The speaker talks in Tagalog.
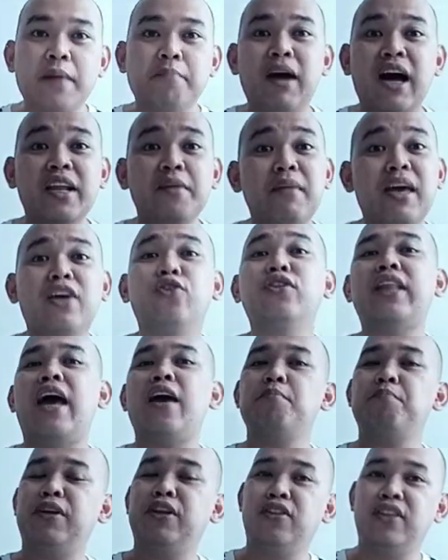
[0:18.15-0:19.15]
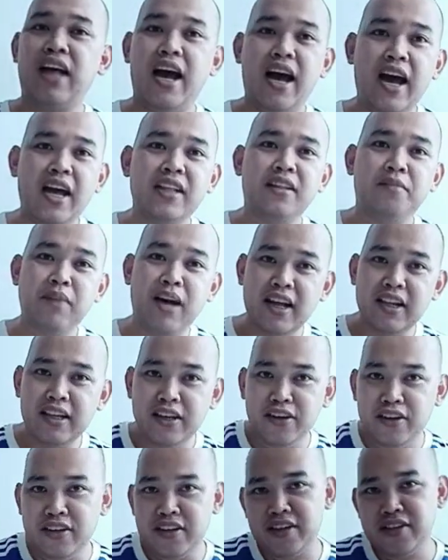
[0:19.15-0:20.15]
Bali, meron tayong pintahan mga
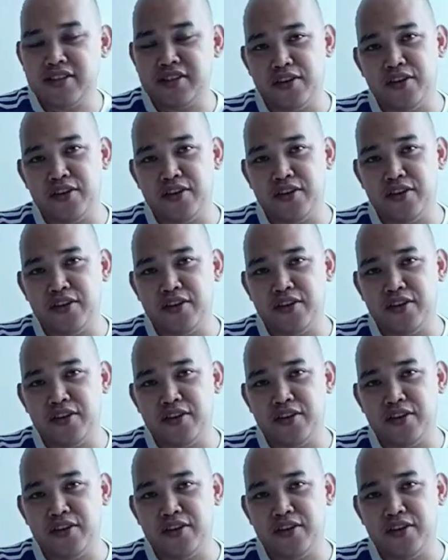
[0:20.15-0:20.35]
leoners.